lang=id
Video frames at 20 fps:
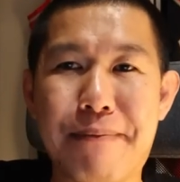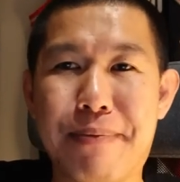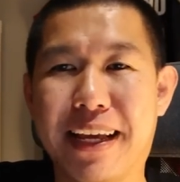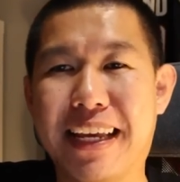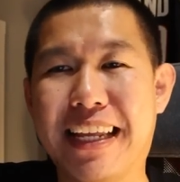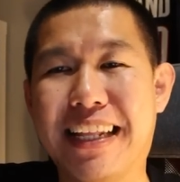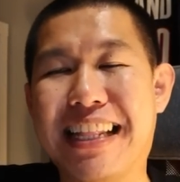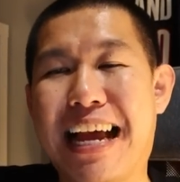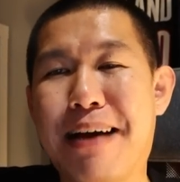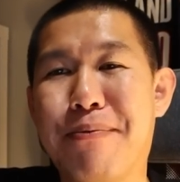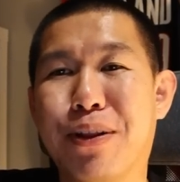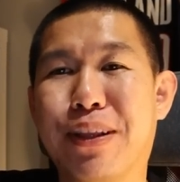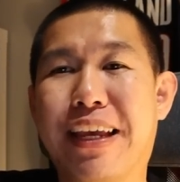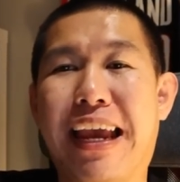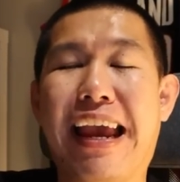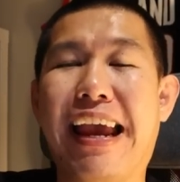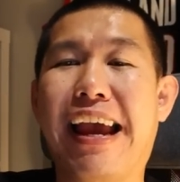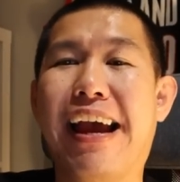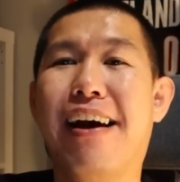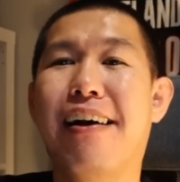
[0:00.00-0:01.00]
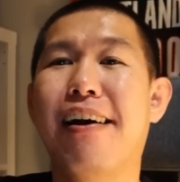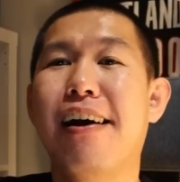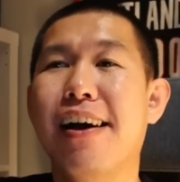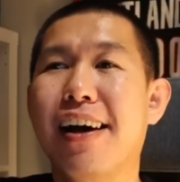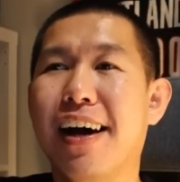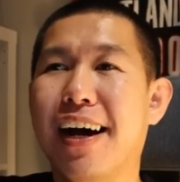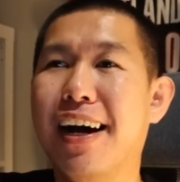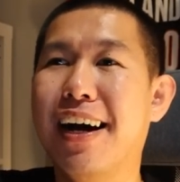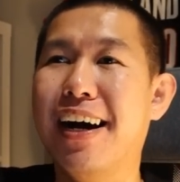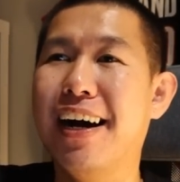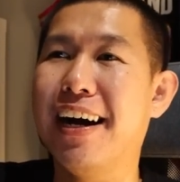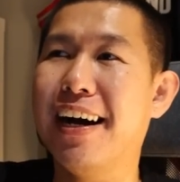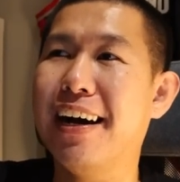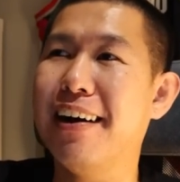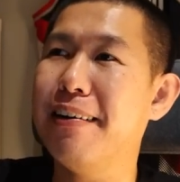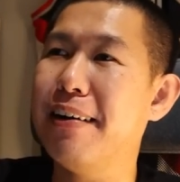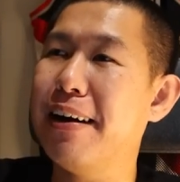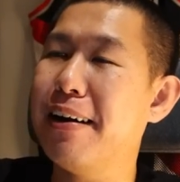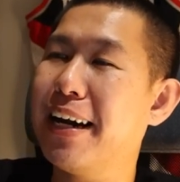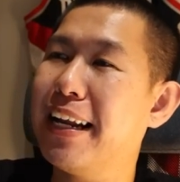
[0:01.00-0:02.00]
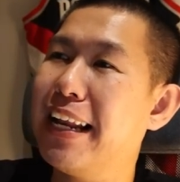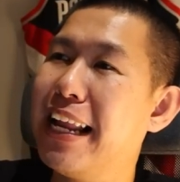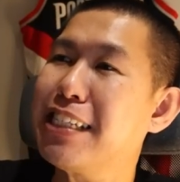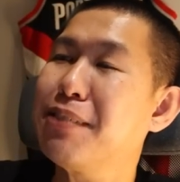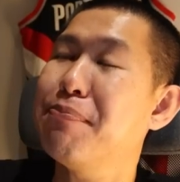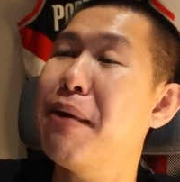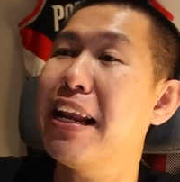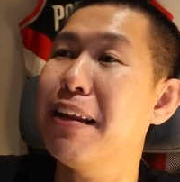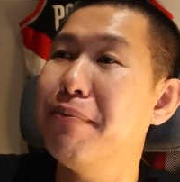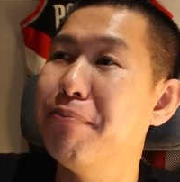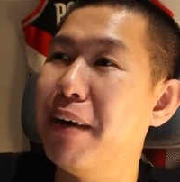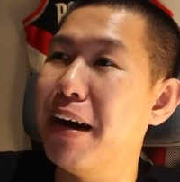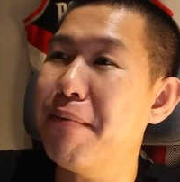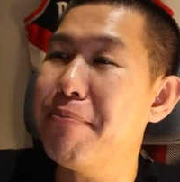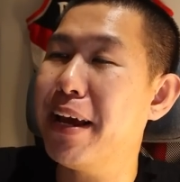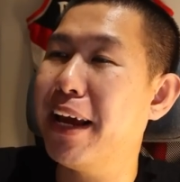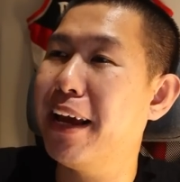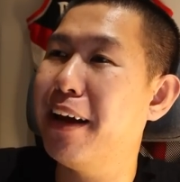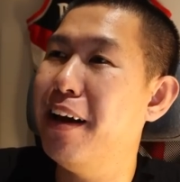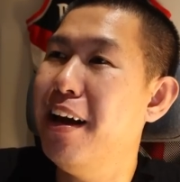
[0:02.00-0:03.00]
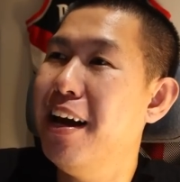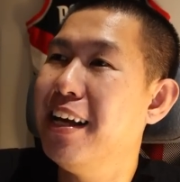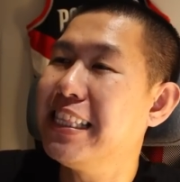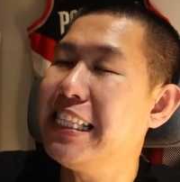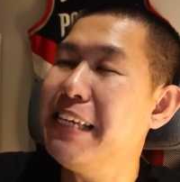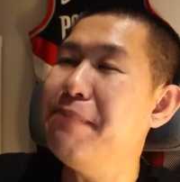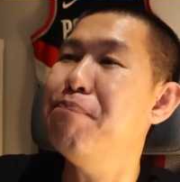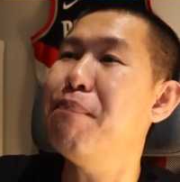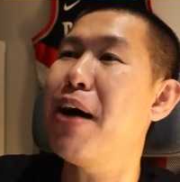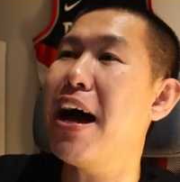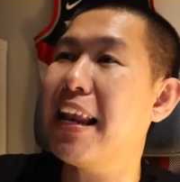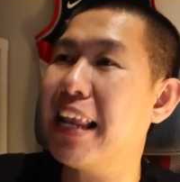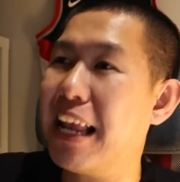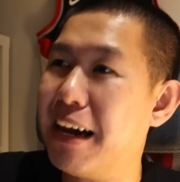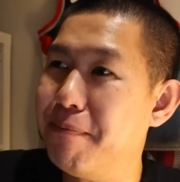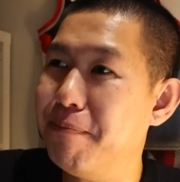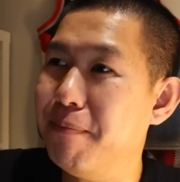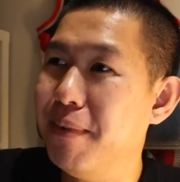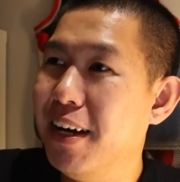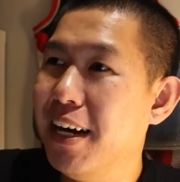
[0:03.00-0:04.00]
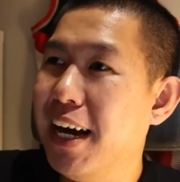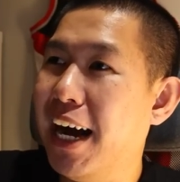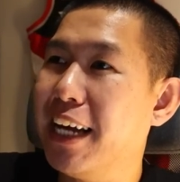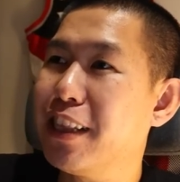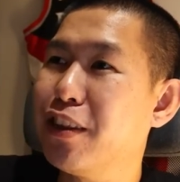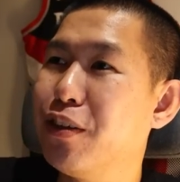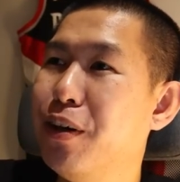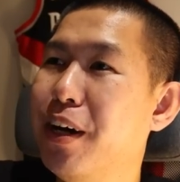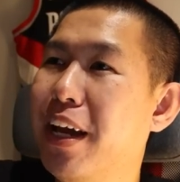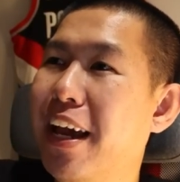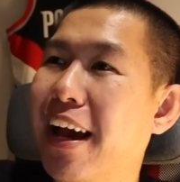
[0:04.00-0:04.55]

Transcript: Apalagi time out gang yang uh, kelas malam apa ya tim malam atau